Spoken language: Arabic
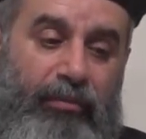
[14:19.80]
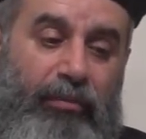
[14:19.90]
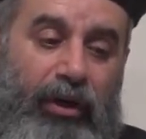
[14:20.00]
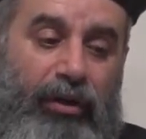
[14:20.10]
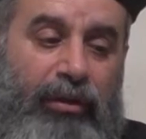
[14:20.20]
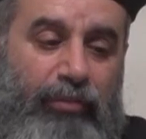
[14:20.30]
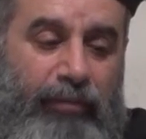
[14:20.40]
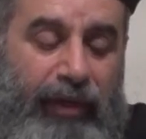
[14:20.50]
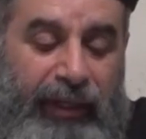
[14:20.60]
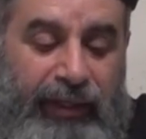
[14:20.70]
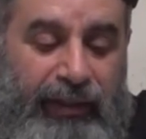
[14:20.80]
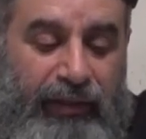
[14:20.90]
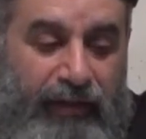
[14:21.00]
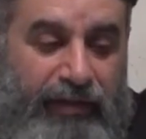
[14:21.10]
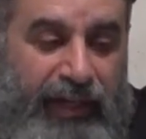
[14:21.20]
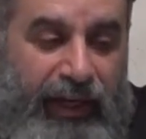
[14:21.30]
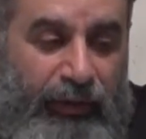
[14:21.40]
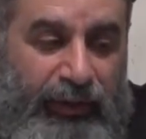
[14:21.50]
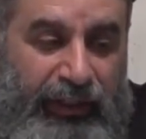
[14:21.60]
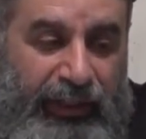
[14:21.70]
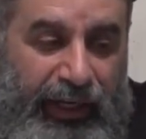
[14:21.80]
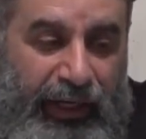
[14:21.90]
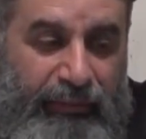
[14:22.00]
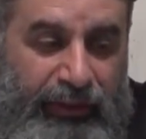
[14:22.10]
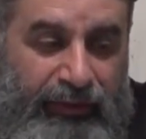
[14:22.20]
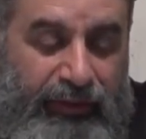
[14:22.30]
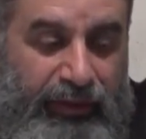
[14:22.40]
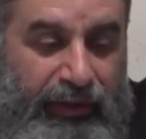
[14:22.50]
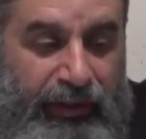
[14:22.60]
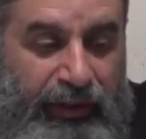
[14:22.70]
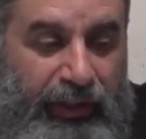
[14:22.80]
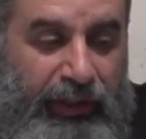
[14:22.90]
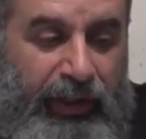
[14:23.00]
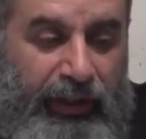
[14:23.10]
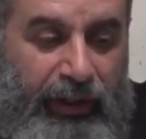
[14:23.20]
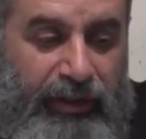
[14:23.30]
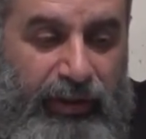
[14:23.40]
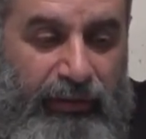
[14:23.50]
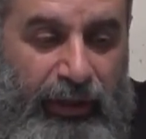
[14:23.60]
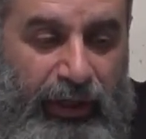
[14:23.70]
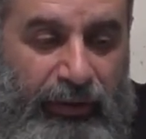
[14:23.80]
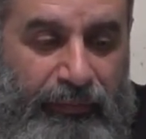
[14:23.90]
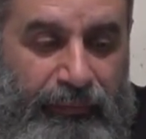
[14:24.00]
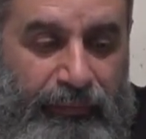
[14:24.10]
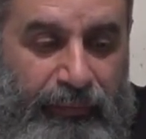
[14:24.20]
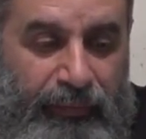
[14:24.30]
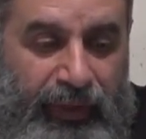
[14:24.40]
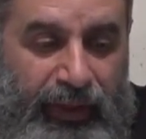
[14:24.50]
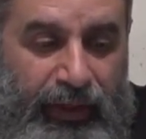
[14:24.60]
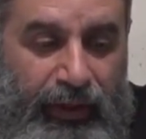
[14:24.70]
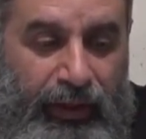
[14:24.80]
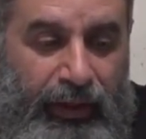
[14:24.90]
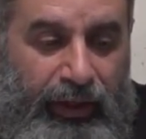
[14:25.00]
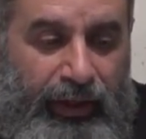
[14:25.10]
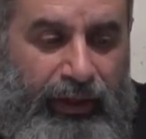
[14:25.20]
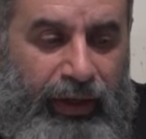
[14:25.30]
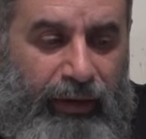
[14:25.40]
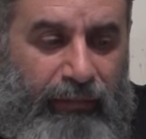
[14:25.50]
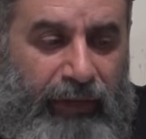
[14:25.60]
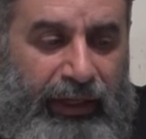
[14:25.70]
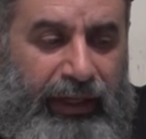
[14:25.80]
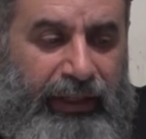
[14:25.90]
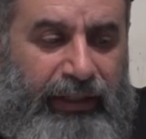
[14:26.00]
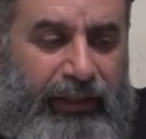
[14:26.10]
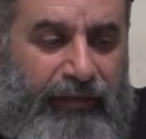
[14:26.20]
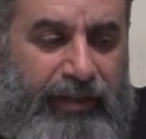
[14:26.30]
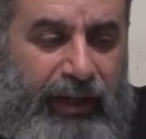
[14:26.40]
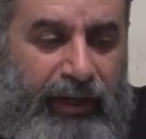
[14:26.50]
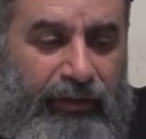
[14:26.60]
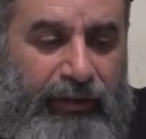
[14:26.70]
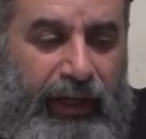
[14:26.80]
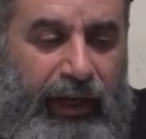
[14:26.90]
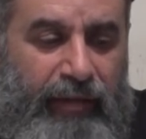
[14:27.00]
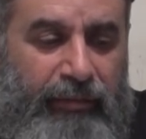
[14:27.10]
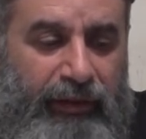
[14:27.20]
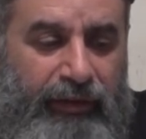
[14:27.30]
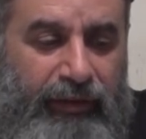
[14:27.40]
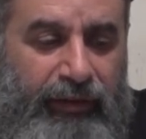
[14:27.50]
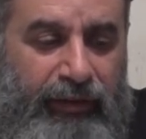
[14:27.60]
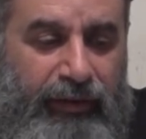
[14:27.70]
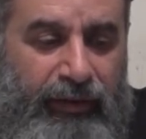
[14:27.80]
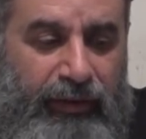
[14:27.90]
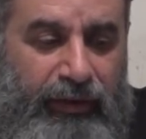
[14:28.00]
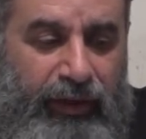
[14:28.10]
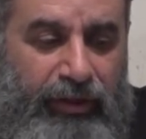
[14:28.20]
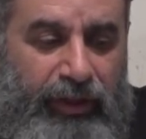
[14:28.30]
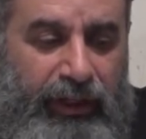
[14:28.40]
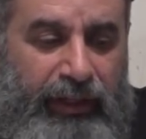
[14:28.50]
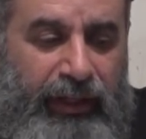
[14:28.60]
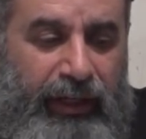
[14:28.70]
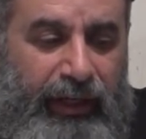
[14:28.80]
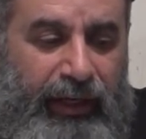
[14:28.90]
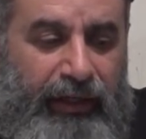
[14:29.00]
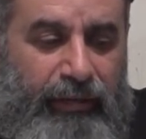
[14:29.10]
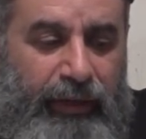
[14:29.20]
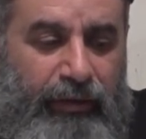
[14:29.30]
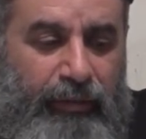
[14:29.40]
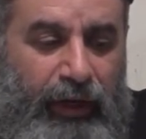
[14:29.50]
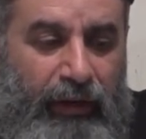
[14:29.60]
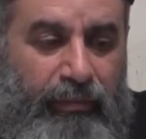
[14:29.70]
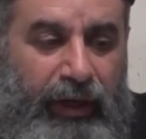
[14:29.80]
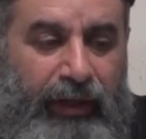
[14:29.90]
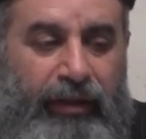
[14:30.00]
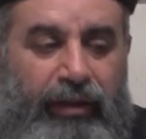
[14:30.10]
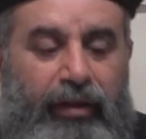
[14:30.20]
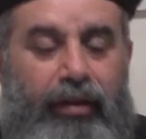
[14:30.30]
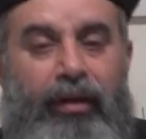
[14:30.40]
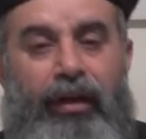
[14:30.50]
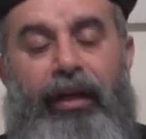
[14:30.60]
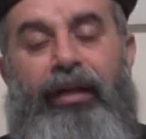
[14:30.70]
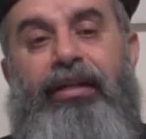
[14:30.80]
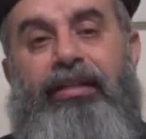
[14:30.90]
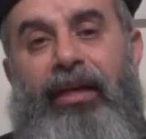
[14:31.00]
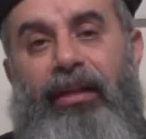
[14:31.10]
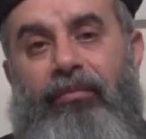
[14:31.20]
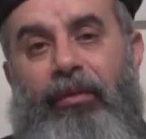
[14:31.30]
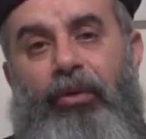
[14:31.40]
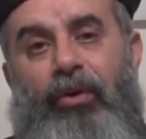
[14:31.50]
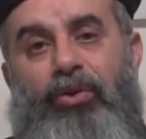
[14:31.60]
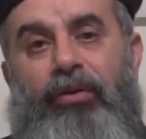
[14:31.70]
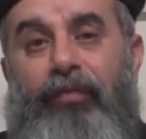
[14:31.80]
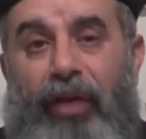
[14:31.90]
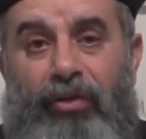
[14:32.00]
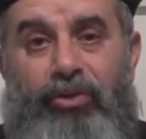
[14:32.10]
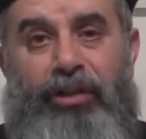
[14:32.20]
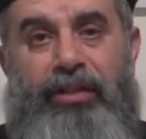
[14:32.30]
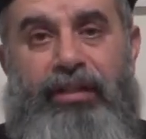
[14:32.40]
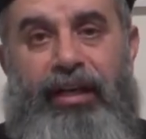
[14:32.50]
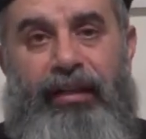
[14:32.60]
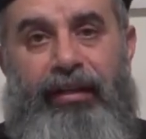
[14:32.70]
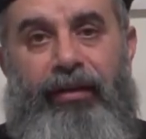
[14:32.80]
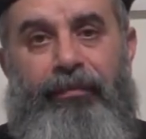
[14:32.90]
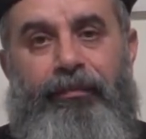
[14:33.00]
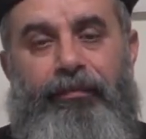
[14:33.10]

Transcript: بقدر ما مجدت نفسها وتنعمت إيه اللي هيحصل بقى هي مجدت نفسها وتنعمت عشان كده خلي بالكم أحبائي الانسان لما بيخش في لاكجري زياده